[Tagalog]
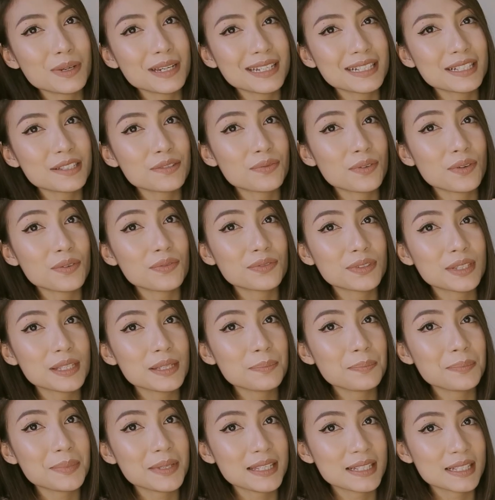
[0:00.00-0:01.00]
one is 50
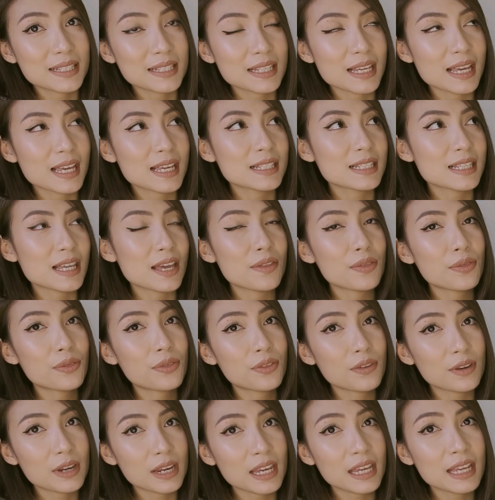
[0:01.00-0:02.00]
pieces and
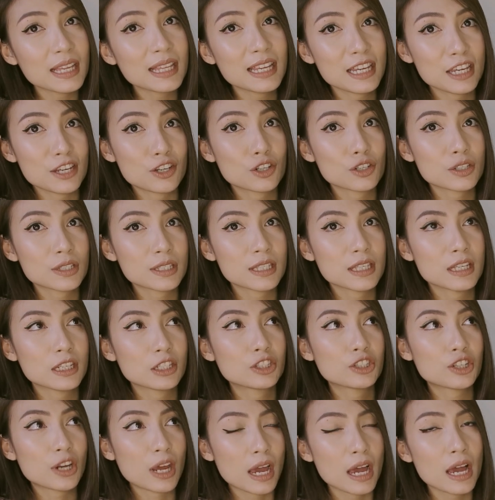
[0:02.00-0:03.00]
3 layers
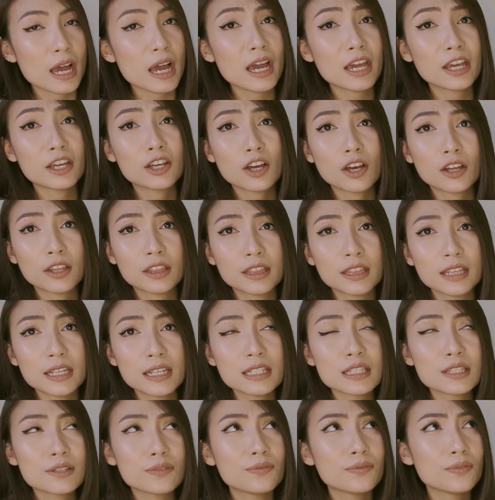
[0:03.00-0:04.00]
na siya. I got
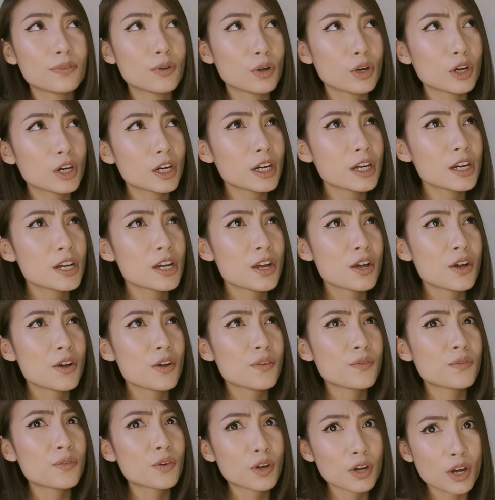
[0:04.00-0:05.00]
this for
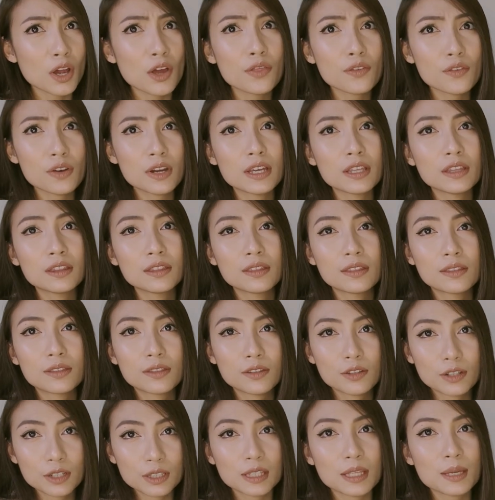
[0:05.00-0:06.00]
430
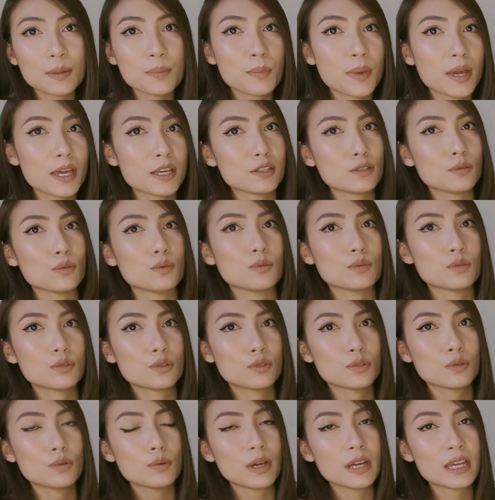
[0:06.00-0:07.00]
pesos.
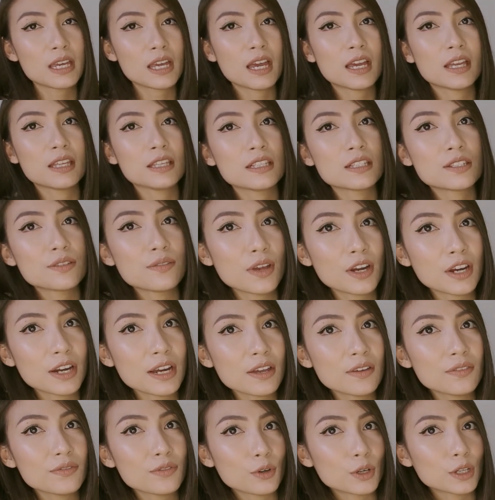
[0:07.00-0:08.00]
So, ayan, it's
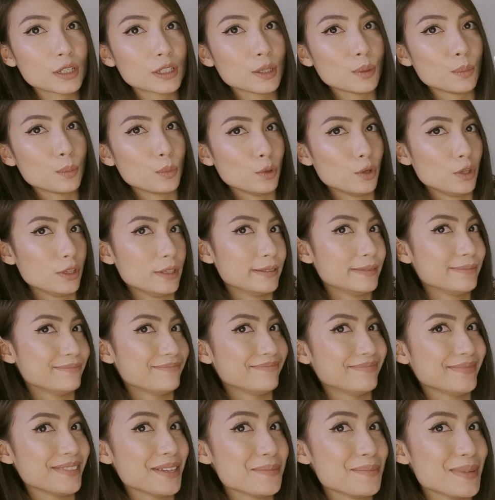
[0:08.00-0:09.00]
very affordable.
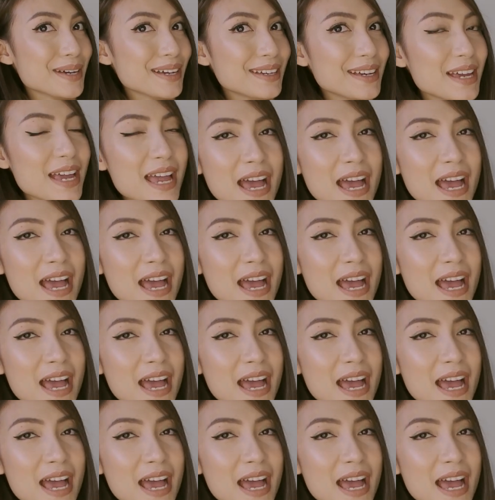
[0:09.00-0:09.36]
Diba?